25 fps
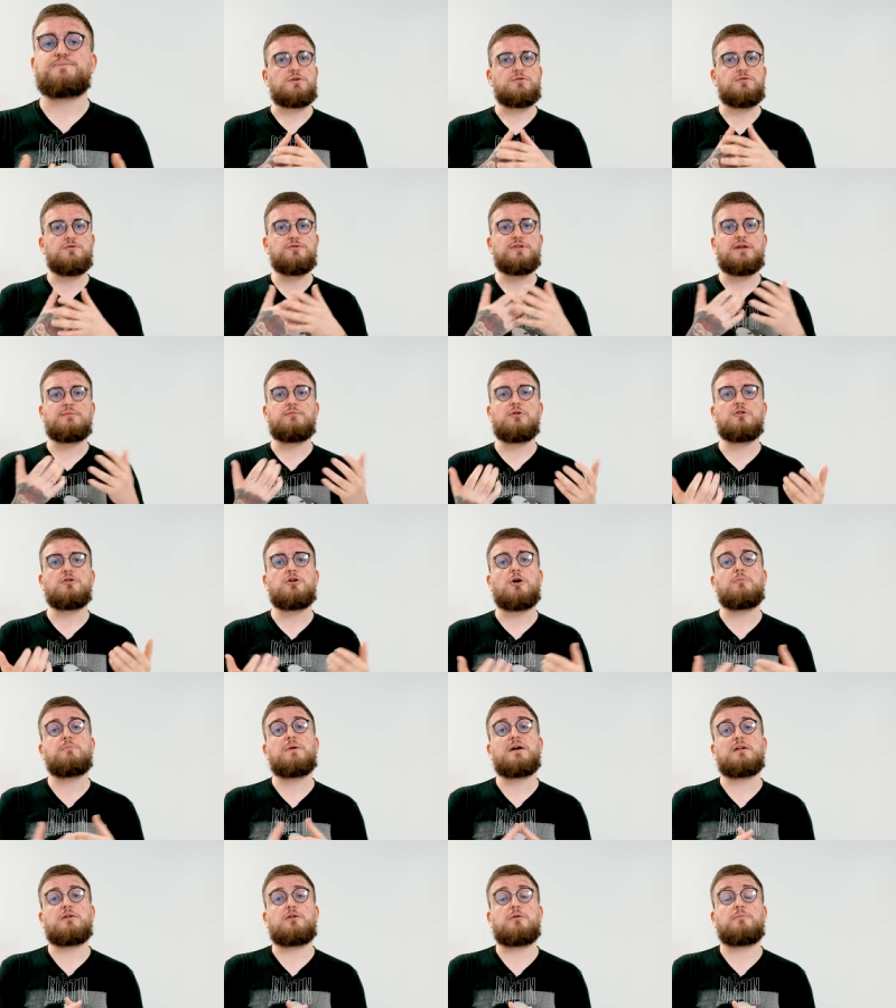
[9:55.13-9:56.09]
notamment de leur
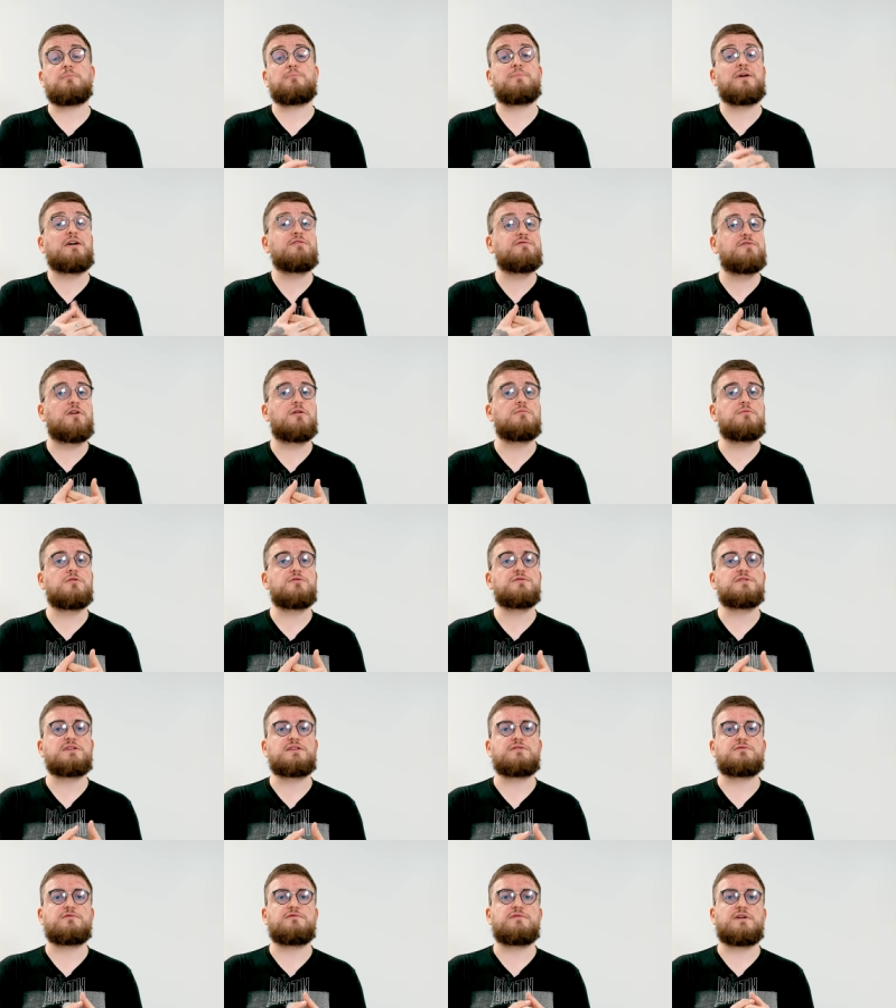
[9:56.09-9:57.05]
part de leurs performances
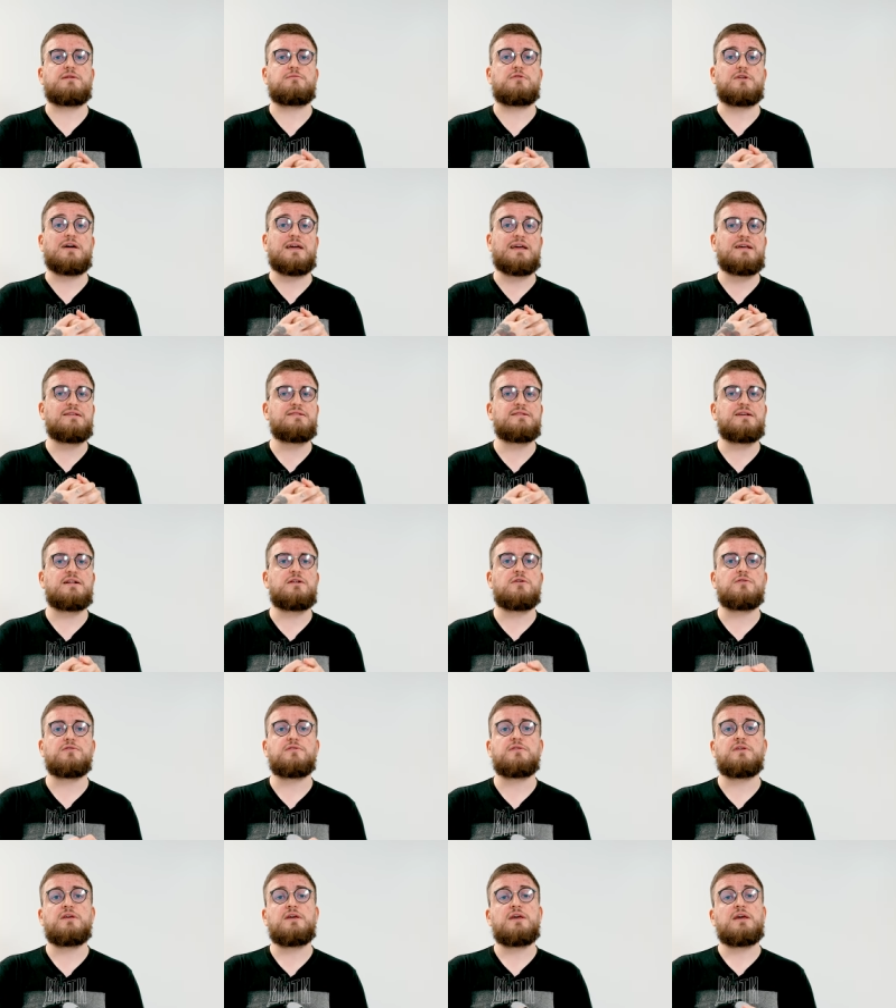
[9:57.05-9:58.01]
qui sont vraiment
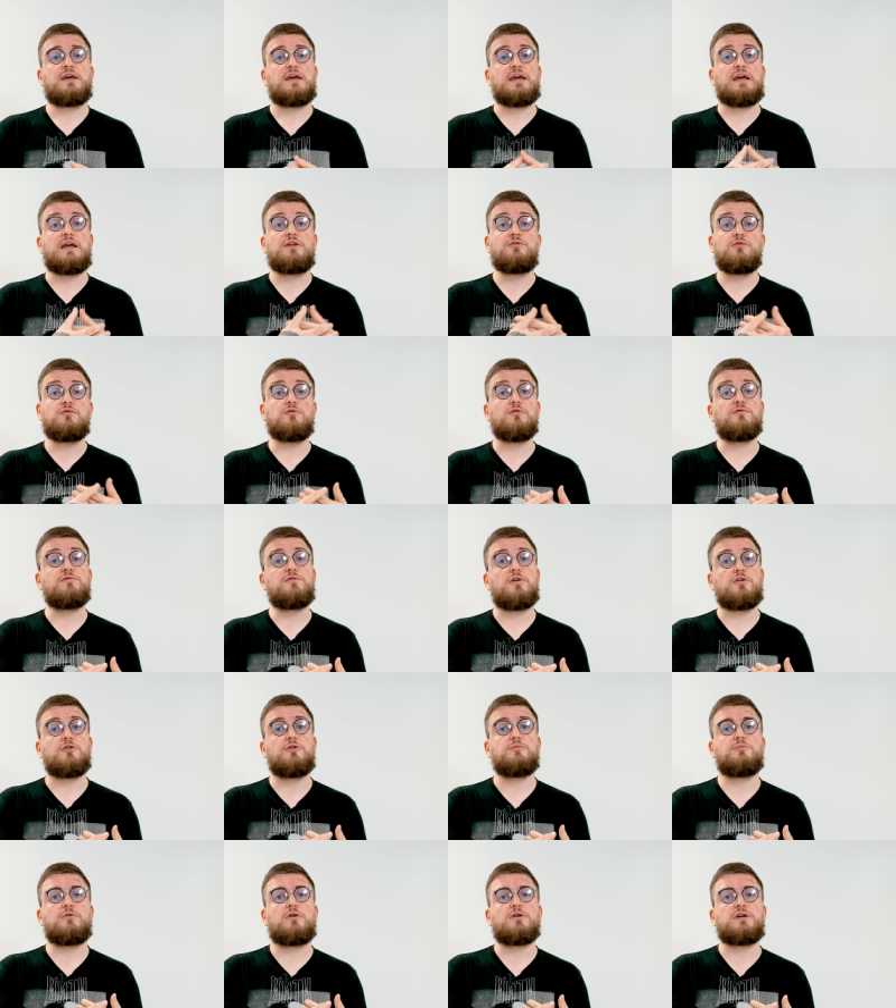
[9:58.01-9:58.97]
excellentes et du confort
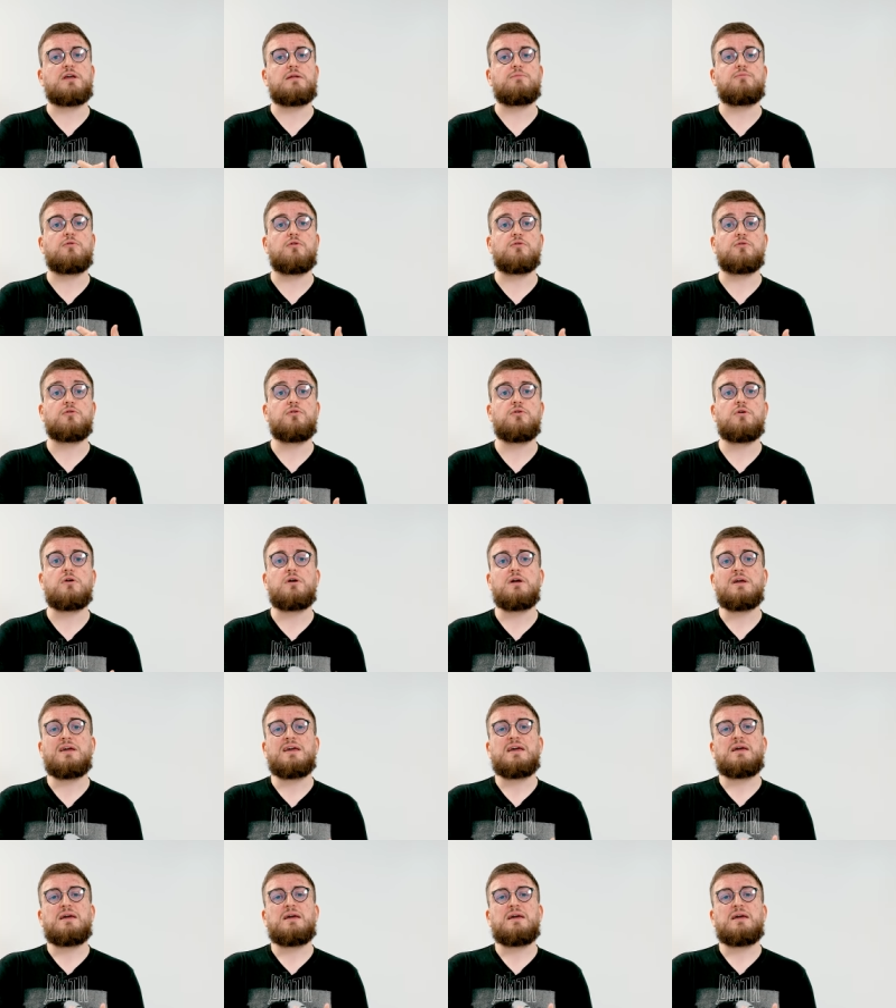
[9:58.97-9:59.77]
de port qu'ils procurent,